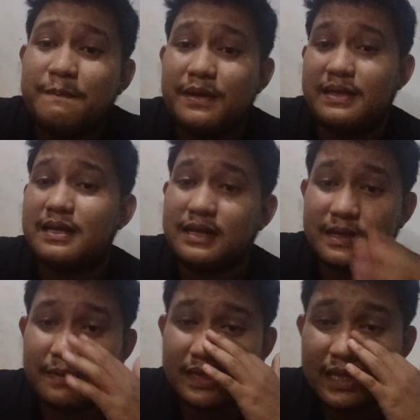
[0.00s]
makanya
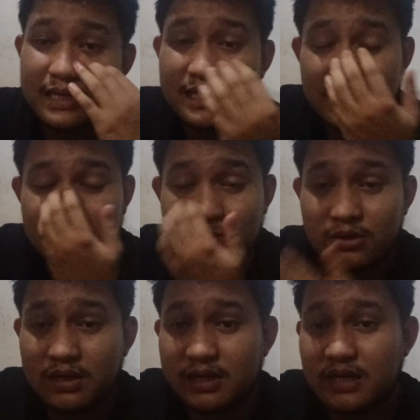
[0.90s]
ini mata senang, nang
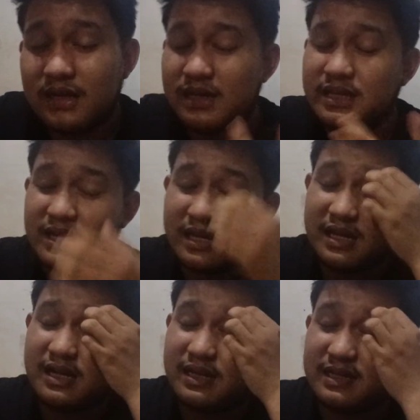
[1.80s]
model nang
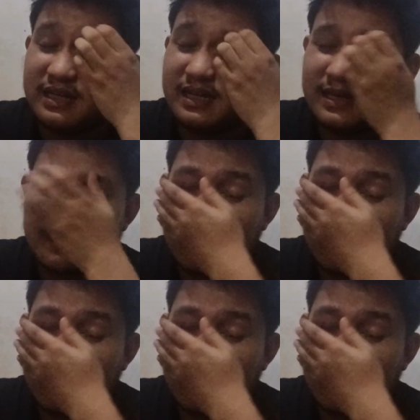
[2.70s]
ya ih iya.